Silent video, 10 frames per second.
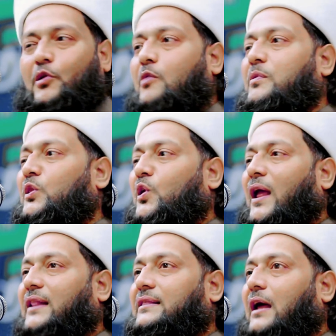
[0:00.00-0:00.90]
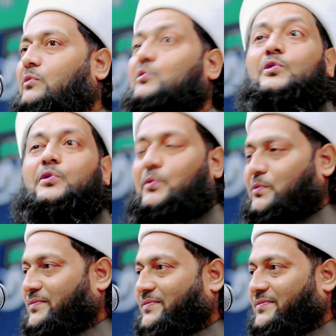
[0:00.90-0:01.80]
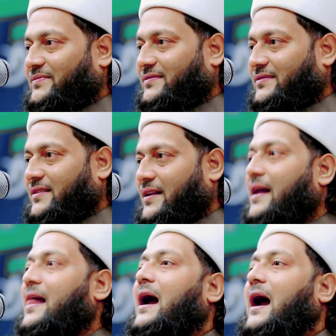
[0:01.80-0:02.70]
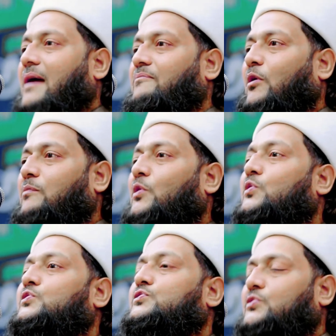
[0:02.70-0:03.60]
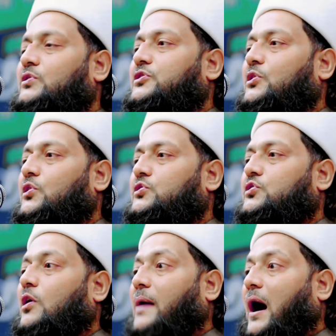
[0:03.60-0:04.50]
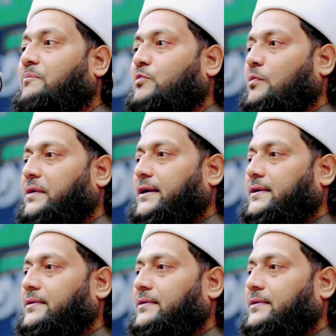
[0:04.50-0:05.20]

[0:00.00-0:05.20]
রবীন্দ্রনাথ তার উল্টো আমি বলবো নজরুল ছিল স্বভাব কবি